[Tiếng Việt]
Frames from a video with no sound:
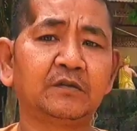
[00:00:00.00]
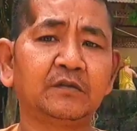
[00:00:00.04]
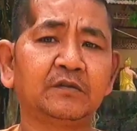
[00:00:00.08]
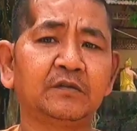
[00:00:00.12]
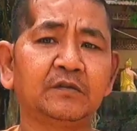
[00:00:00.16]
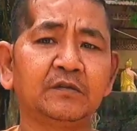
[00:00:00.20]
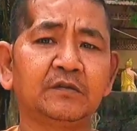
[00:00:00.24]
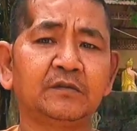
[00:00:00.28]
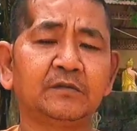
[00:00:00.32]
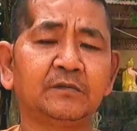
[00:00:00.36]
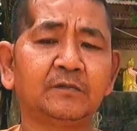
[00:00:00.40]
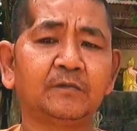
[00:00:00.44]

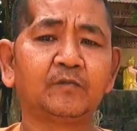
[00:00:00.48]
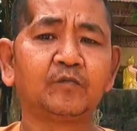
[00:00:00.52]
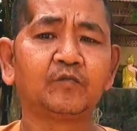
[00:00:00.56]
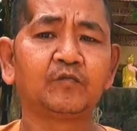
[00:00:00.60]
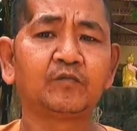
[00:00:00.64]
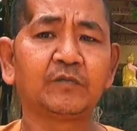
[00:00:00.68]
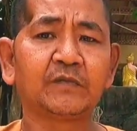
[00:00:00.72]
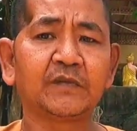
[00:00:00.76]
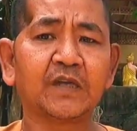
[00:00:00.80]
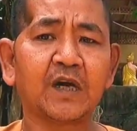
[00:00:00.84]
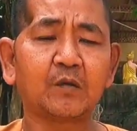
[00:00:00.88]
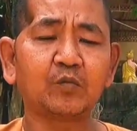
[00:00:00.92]
à
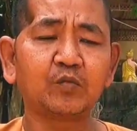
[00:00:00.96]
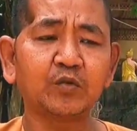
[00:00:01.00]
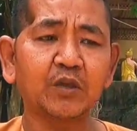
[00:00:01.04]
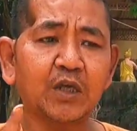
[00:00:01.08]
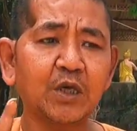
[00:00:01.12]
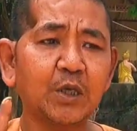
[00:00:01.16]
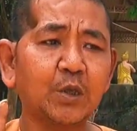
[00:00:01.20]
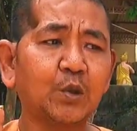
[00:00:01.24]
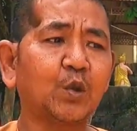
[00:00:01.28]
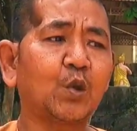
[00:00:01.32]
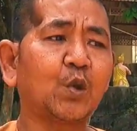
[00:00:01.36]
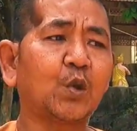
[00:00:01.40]
ông
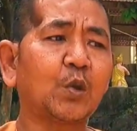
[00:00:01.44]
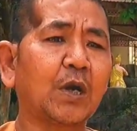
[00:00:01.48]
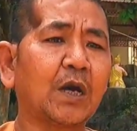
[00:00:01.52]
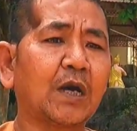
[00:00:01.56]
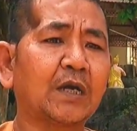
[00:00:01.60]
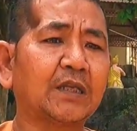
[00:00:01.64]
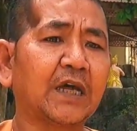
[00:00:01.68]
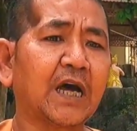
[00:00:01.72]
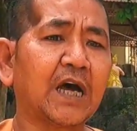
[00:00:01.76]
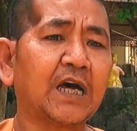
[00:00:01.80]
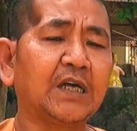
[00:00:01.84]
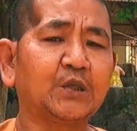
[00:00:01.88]
thiêu luôn
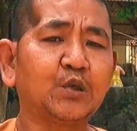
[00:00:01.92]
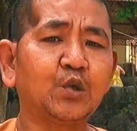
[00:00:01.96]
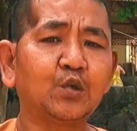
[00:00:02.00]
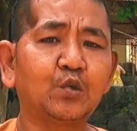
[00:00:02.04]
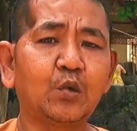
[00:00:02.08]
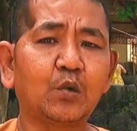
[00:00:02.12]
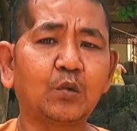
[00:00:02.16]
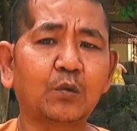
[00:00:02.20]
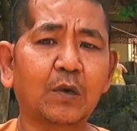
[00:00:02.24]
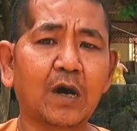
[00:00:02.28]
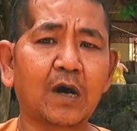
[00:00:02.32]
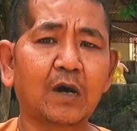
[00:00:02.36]
là thầy
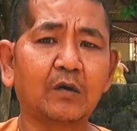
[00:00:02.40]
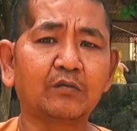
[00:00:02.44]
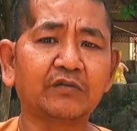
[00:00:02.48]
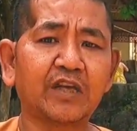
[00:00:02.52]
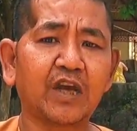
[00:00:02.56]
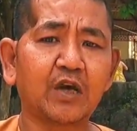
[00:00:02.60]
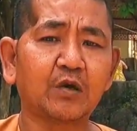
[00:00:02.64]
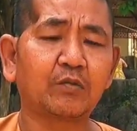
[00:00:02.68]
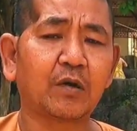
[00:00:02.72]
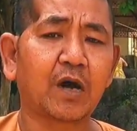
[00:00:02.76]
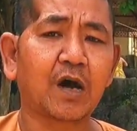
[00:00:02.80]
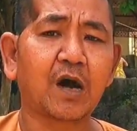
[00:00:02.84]
suốt cuộc đời
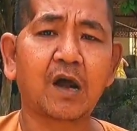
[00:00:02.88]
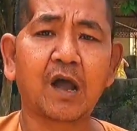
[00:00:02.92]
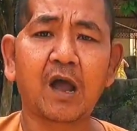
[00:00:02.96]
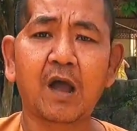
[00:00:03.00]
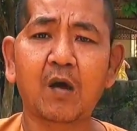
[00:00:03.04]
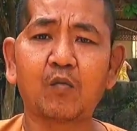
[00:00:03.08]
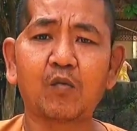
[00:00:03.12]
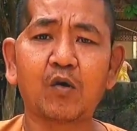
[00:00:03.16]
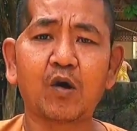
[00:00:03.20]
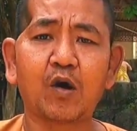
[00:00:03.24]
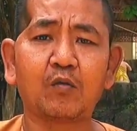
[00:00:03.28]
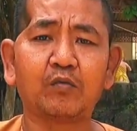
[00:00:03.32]
ông theo phật
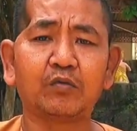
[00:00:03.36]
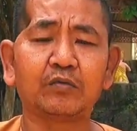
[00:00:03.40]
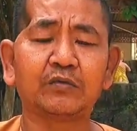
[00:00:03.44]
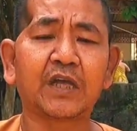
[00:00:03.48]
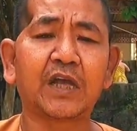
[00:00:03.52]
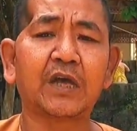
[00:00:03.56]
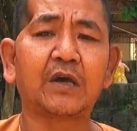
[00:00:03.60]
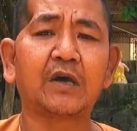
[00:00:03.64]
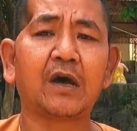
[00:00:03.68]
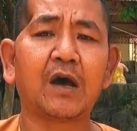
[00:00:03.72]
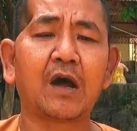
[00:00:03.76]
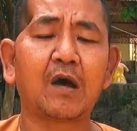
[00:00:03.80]
ông không
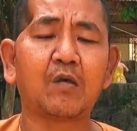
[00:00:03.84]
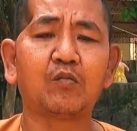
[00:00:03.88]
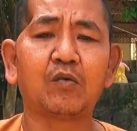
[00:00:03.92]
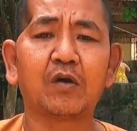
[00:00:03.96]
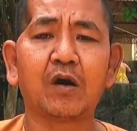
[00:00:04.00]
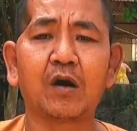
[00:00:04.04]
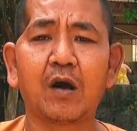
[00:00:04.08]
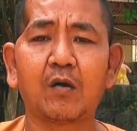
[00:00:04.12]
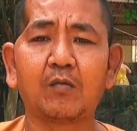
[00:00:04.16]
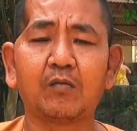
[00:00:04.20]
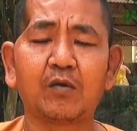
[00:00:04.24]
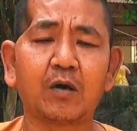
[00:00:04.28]
theo
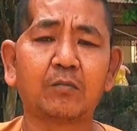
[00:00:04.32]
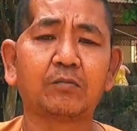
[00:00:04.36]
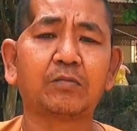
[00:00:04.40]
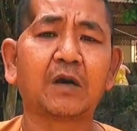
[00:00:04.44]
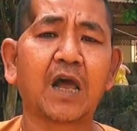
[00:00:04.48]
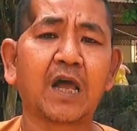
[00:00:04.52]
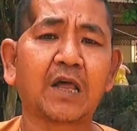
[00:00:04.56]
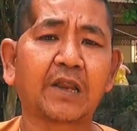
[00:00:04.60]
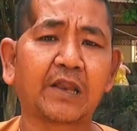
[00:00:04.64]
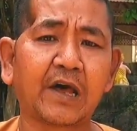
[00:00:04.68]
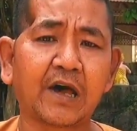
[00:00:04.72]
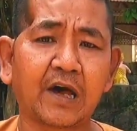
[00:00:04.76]
ông ông
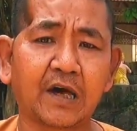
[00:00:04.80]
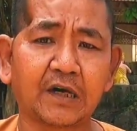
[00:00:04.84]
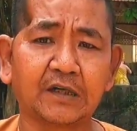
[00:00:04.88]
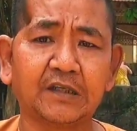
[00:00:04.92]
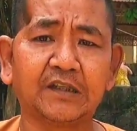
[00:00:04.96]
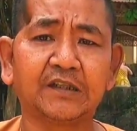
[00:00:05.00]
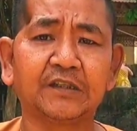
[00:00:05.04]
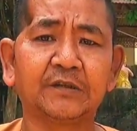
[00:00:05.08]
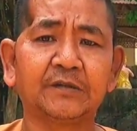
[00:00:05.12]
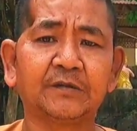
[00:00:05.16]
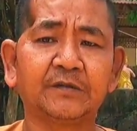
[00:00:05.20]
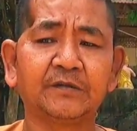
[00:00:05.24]
không ra đời
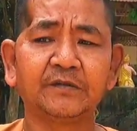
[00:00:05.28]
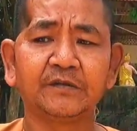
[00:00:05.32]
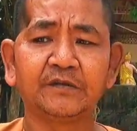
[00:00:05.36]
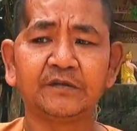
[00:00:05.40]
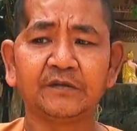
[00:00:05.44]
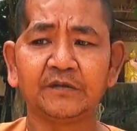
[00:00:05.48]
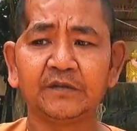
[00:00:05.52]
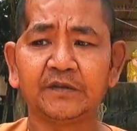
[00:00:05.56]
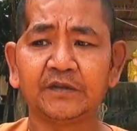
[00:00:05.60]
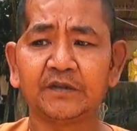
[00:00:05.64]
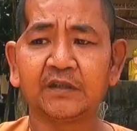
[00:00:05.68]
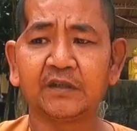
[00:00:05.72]
yeah.
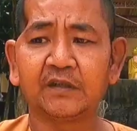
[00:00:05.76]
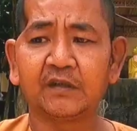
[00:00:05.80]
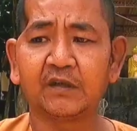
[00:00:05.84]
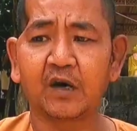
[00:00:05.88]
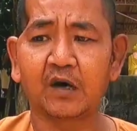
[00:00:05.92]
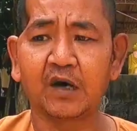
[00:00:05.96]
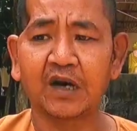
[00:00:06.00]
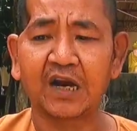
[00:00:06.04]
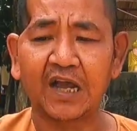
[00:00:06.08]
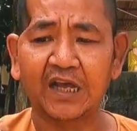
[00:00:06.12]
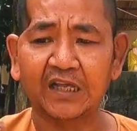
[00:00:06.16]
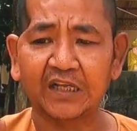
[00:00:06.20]
Dạ.
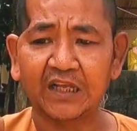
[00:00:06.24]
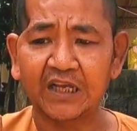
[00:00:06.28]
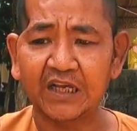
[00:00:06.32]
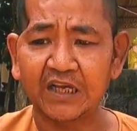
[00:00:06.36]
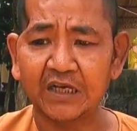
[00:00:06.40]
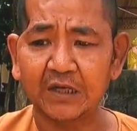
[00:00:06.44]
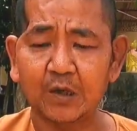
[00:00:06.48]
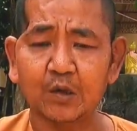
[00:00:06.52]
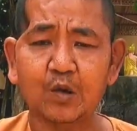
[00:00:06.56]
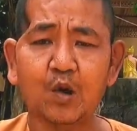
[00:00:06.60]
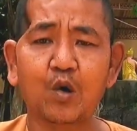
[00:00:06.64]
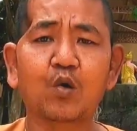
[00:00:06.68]
rồi đại
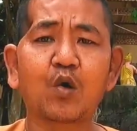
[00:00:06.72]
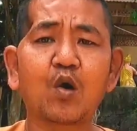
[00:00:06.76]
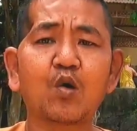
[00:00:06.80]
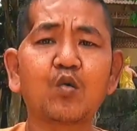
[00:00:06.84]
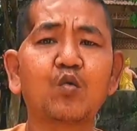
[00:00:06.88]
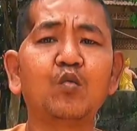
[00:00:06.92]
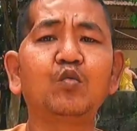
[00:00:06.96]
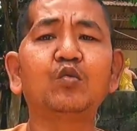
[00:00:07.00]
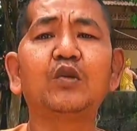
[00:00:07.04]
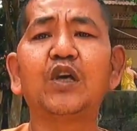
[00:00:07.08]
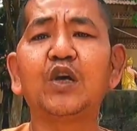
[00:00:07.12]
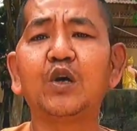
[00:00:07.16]
thì cô
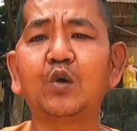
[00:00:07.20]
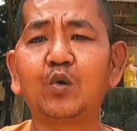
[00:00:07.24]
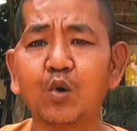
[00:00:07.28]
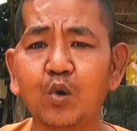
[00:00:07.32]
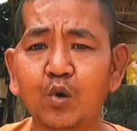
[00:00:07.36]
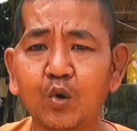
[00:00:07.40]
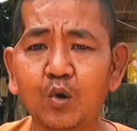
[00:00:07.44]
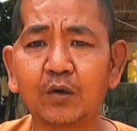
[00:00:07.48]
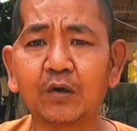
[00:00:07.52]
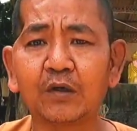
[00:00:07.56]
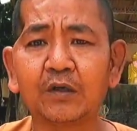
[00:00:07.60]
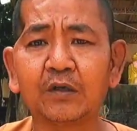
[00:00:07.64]
đó cũng thiêu
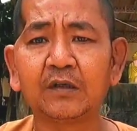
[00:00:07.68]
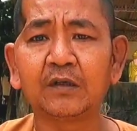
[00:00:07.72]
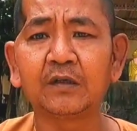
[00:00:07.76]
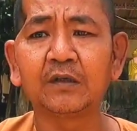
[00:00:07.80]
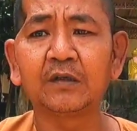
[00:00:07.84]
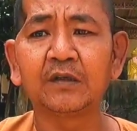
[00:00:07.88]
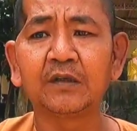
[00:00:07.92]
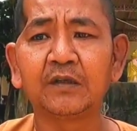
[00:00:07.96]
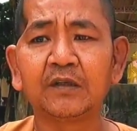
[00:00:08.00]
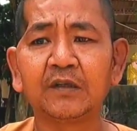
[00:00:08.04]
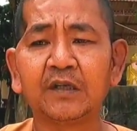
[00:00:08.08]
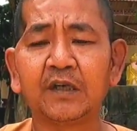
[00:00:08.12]
luôn
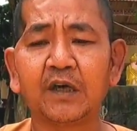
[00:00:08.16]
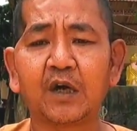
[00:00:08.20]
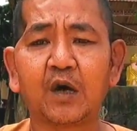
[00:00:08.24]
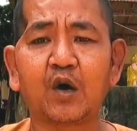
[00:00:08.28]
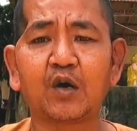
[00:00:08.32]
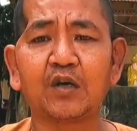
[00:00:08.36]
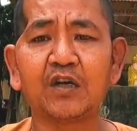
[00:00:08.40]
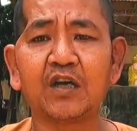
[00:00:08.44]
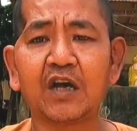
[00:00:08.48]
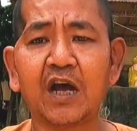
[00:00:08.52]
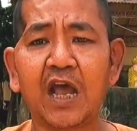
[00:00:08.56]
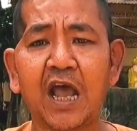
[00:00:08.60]
yeah. Dạ.
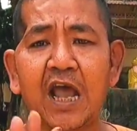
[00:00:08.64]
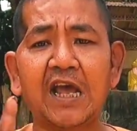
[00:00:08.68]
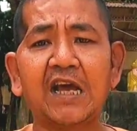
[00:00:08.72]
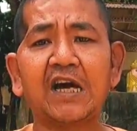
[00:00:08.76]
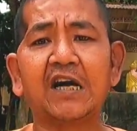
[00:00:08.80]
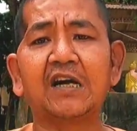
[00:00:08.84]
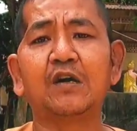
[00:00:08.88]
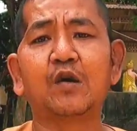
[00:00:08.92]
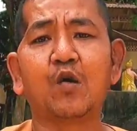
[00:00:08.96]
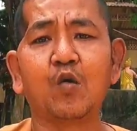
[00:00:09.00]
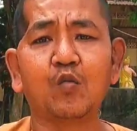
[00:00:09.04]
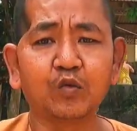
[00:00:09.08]
coi như
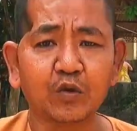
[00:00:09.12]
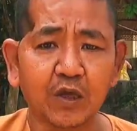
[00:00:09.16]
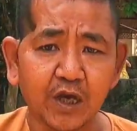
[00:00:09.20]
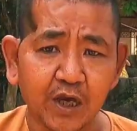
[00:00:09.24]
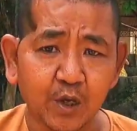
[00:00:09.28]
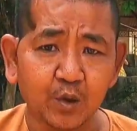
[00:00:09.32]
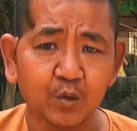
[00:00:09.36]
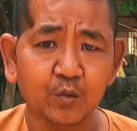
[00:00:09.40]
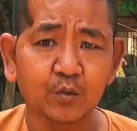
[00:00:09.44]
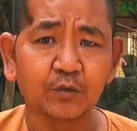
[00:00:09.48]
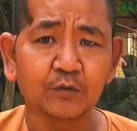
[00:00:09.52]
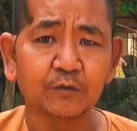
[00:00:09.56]
hai người cùng
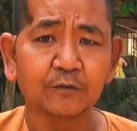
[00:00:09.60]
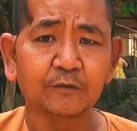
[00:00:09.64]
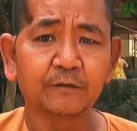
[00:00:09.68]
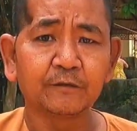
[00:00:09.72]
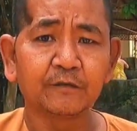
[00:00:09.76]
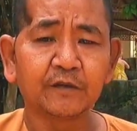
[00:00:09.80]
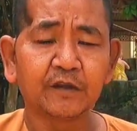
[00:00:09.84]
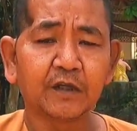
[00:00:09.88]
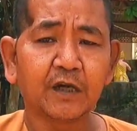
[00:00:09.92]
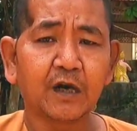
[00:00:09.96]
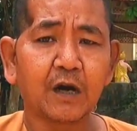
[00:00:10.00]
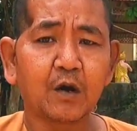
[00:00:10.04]
thiêu
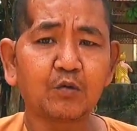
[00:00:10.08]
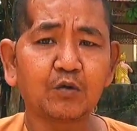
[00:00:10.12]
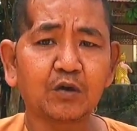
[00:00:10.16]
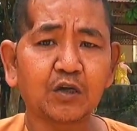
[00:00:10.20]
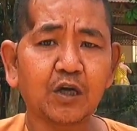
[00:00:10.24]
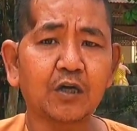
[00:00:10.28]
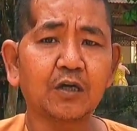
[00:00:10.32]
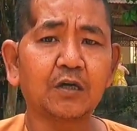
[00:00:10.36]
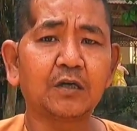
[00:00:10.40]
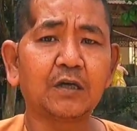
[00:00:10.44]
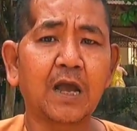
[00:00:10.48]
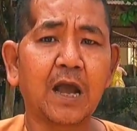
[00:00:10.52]

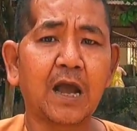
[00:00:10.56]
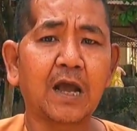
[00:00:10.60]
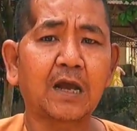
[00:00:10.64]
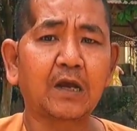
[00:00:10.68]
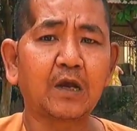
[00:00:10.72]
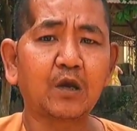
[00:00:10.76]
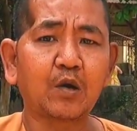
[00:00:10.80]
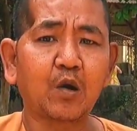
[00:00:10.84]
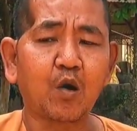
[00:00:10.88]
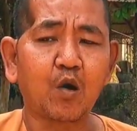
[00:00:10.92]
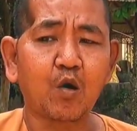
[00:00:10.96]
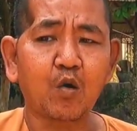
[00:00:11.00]
ông sư
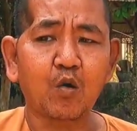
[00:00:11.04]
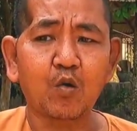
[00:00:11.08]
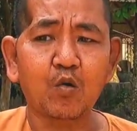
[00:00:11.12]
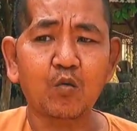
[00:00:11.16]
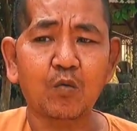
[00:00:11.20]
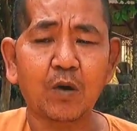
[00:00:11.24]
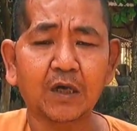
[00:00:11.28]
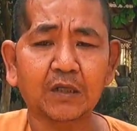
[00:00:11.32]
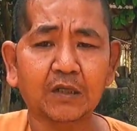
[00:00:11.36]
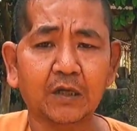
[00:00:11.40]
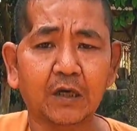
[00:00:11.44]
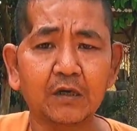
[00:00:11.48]
và cái
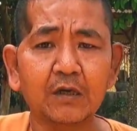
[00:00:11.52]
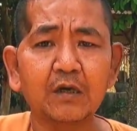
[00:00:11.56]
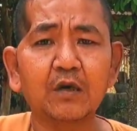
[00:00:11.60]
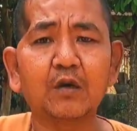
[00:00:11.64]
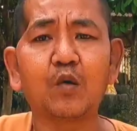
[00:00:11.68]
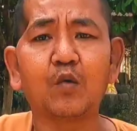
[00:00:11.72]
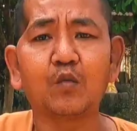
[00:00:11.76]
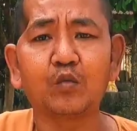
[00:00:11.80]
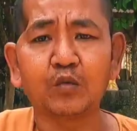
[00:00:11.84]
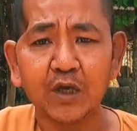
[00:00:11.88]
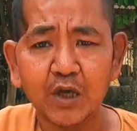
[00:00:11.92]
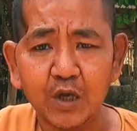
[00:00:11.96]
cô phật tử
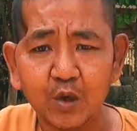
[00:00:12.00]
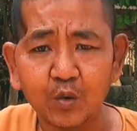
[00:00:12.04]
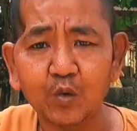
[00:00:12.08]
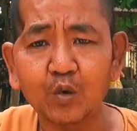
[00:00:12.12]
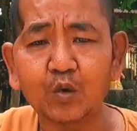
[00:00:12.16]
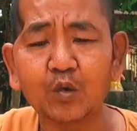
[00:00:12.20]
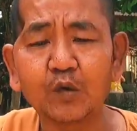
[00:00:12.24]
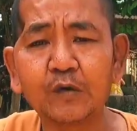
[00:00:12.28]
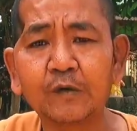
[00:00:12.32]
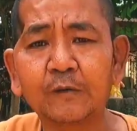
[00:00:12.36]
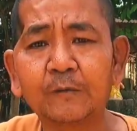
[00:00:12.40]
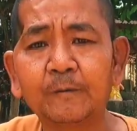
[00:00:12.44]
đó cùng thiêu
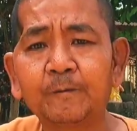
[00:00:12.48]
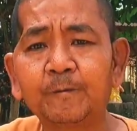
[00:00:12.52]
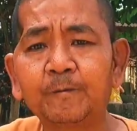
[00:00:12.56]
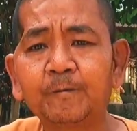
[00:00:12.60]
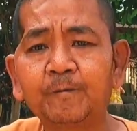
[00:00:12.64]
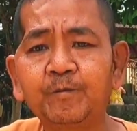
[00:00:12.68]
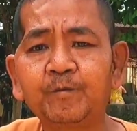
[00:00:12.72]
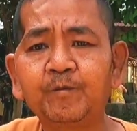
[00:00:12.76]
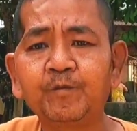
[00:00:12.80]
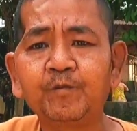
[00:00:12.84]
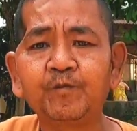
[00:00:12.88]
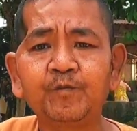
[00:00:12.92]
luôn
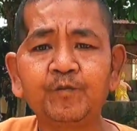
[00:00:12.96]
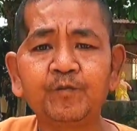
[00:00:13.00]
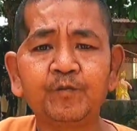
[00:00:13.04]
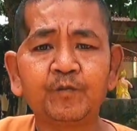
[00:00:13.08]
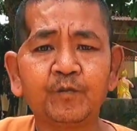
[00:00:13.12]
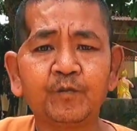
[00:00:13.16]
yeah.